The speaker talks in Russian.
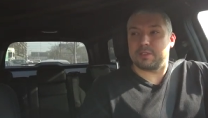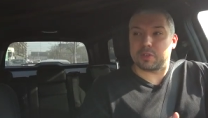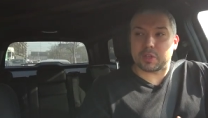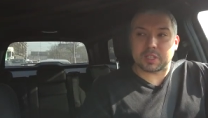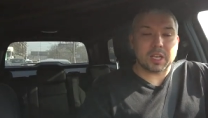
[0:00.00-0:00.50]
и
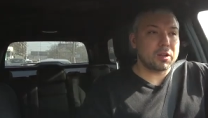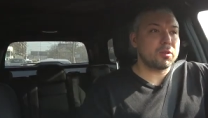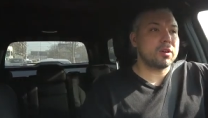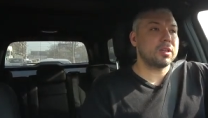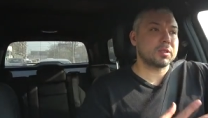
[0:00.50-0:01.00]
все
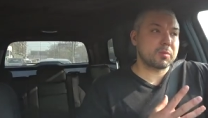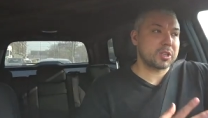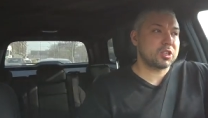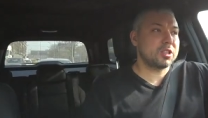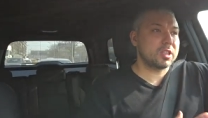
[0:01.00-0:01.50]
остальное с
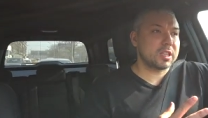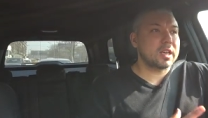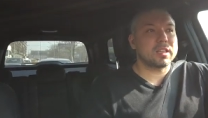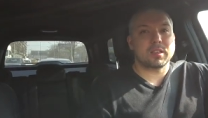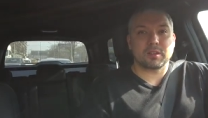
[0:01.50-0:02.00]
машиной
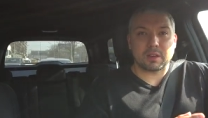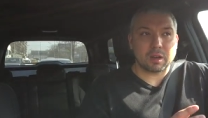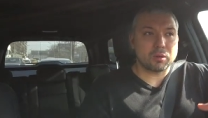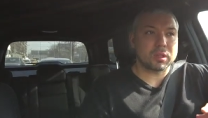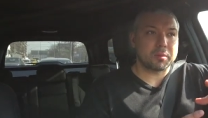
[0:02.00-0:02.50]
надо,
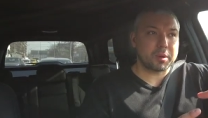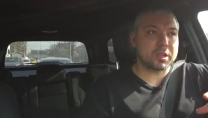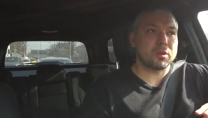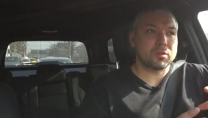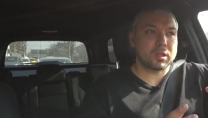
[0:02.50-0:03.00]
какое-то
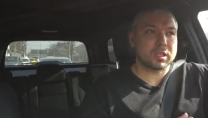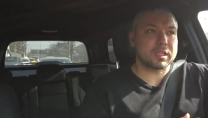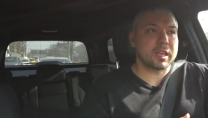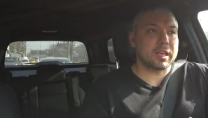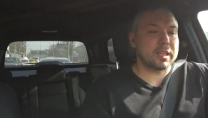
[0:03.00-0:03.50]
определенное
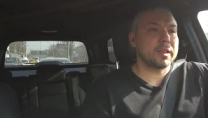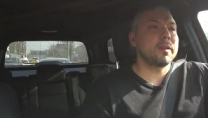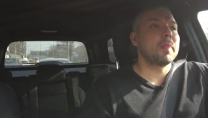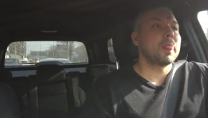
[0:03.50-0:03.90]
расстояние.